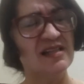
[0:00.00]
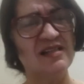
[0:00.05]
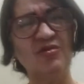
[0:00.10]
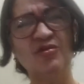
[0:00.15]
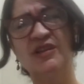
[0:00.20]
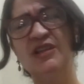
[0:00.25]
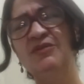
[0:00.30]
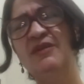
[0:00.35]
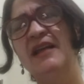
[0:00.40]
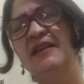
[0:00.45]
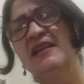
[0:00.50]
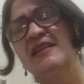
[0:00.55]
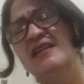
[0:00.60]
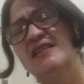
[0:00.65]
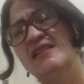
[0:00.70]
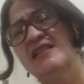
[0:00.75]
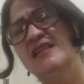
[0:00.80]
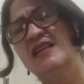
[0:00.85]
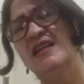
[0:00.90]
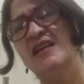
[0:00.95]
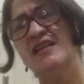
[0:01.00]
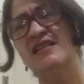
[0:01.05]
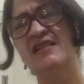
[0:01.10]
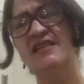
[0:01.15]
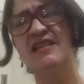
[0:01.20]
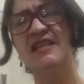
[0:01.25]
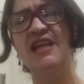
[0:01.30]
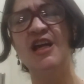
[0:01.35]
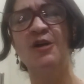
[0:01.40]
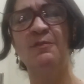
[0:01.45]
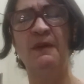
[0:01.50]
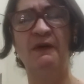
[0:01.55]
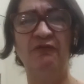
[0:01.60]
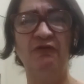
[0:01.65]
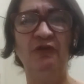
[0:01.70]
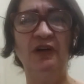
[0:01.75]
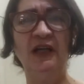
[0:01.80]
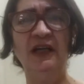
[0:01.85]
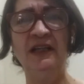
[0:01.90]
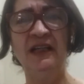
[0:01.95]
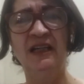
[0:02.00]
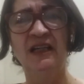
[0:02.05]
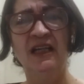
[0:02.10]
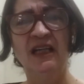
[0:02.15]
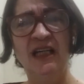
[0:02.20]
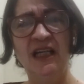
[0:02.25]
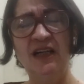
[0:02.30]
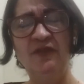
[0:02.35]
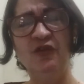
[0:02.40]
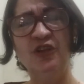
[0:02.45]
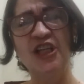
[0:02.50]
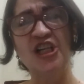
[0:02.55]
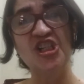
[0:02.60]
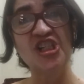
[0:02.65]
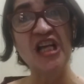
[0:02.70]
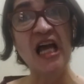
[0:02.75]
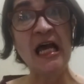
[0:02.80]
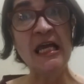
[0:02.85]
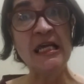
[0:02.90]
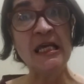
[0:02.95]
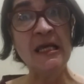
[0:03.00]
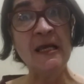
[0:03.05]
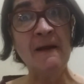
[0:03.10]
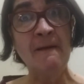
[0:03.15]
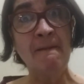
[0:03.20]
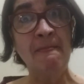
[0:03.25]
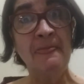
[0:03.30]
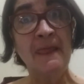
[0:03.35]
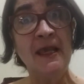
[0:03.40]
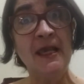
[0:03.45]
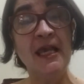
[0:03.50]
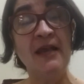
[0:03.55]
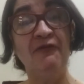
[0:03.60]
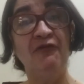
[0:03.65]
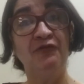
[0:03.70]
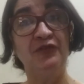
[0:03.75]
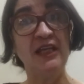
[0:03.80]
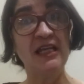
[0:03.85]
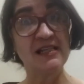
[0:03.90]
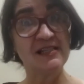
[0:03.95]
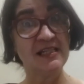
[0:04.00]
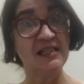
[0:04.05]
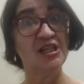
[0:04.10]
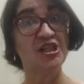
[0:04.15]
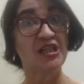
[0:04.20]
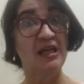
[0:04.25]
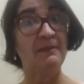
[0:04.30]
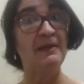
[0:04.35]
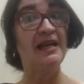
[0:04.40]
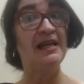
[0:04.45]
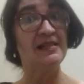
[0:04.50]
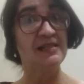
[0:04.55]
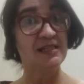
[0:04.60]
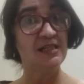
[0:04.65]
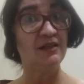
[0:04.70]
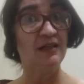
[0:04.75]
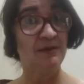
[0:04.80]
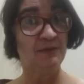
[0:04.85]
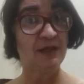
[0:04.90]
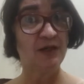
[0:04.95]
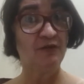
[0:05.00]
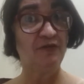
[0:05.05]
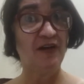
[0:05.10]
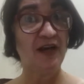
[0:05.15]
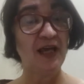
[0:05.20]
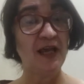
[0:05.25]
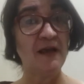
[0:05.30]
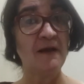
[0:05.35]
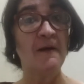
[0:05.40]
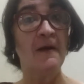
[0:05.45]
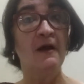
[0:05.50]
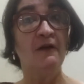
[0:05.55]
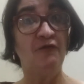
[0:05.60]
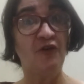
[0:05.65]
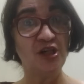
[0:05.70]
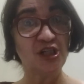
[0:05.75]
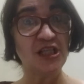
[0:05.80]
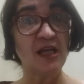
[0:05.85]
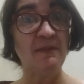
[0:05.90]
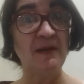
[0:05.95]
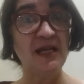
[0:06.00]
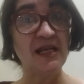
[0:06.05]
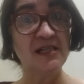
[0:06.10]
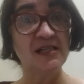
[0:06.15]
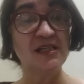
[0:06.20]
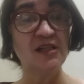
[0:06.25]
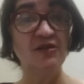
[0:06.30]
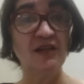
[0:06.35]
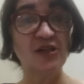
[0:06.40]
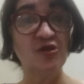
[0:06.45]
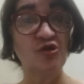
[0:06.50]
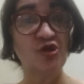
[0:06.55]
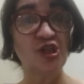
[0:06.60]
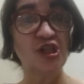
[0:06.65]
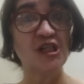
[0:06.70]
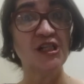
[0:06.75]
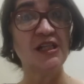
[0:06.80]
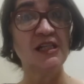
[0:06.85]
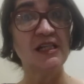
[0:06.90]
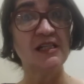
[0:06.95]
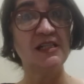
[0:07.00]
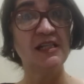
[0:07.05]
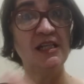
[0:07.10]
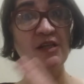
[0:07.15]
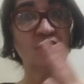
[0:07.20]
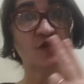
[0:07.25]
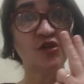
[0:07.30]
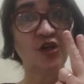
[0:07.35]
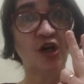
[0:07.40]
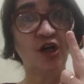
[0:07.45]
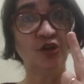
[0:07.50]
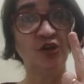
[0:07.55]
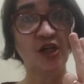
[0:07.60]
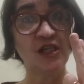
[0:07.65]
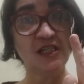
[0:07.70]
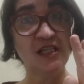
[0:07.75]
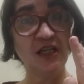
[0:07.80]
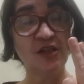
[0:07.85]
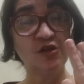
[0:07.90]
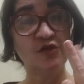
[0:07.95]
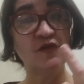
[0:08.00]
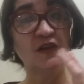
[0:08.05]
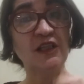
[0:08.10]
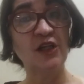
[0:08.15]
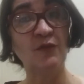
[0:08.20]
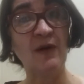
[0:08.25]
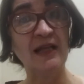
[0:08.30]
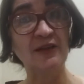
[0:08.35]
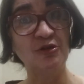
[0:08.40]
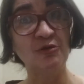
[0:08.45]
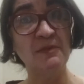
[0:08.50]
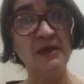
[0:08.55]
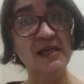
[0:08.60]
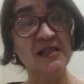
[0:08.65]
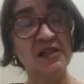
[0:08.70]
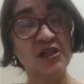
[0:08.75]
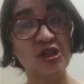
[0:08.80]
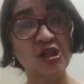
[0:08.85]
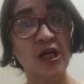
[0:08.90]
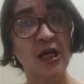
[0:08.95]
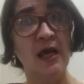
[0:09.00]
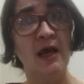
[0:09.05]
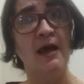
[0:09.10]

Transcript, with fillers: esse, continuar dando esse, esse dinheiro para fulana. Eu vou deixar aí. E tinha sido estabelecido, lembra que eu falei? Foi estabelecido na justiça que seriam só dois anos, 24 meses.